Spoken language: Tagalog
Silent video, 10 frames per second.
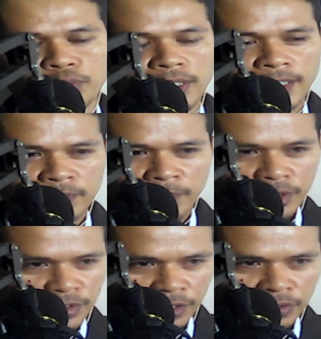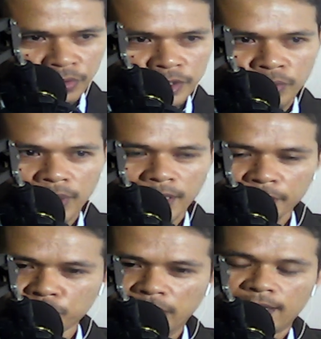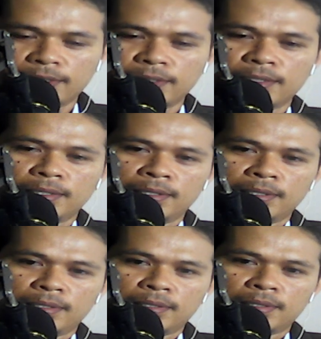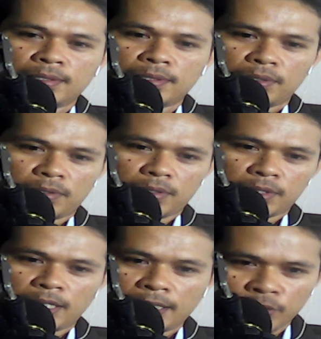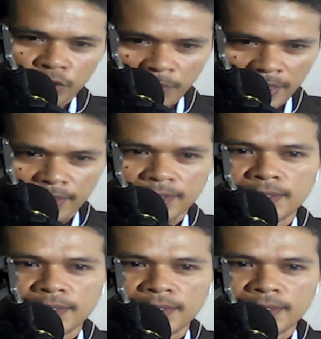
duha ka administrator sa duha ka rihunal. Sa IOGB,